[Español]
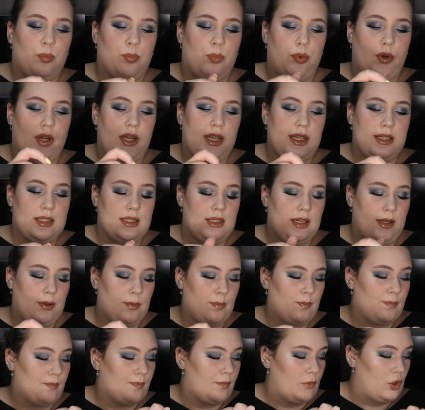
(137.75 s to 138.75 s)
pues
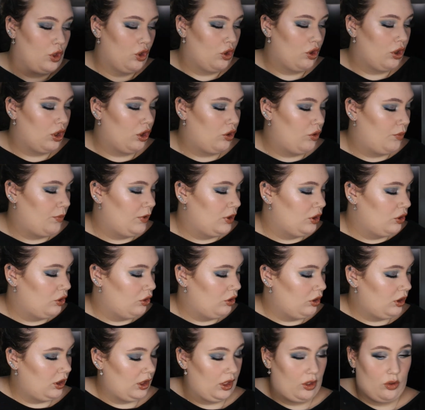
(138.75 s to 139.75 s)
yo
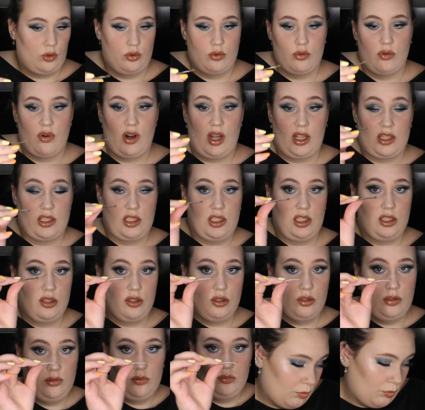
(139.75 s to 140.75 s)
recomiendo que con un
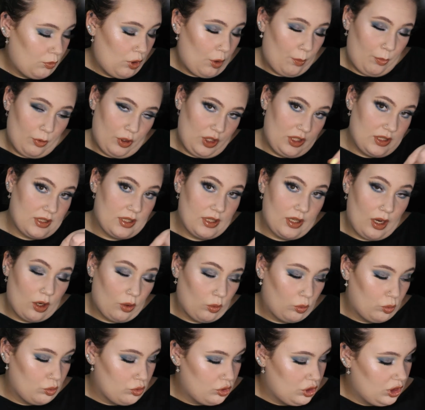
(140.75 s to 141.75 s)
ganchito lo ponéis en
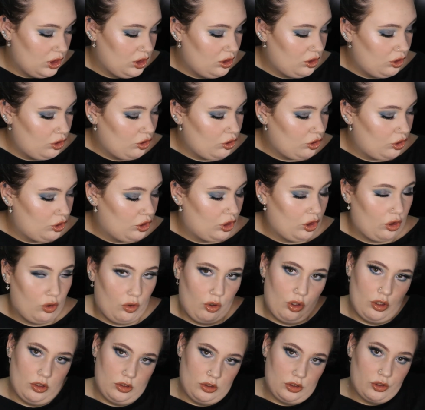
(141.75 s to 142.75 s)
algún sitio, yo
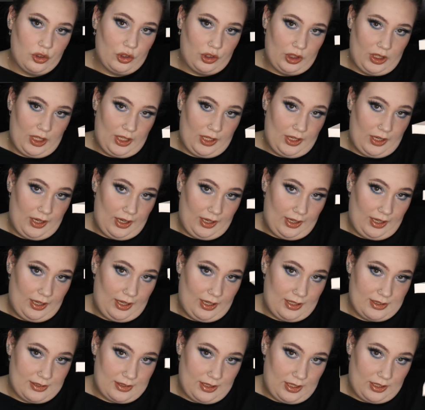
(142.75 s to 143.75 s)
tengo esto, la, la
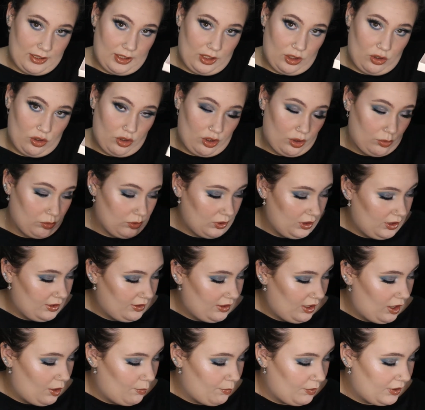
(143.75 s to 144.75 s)
caja esta la tengo
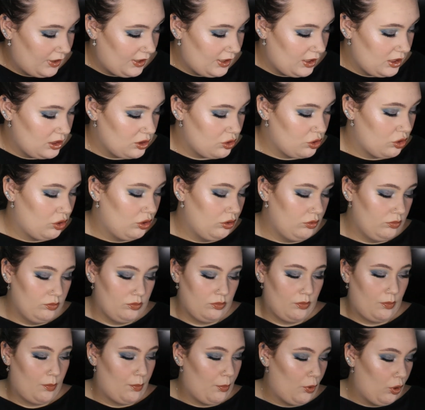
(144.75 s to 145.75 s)
reutilizada para eso,
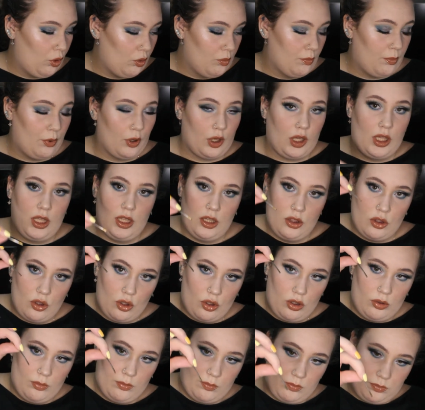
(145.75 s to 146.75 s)
pongo un
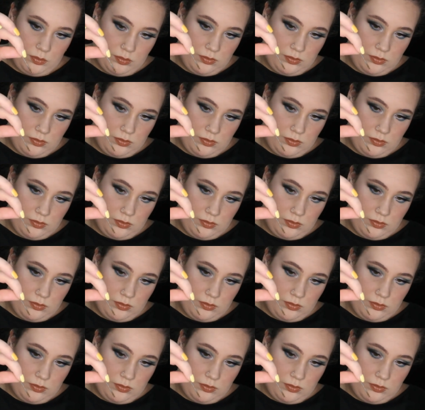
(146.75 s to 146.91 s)
poquito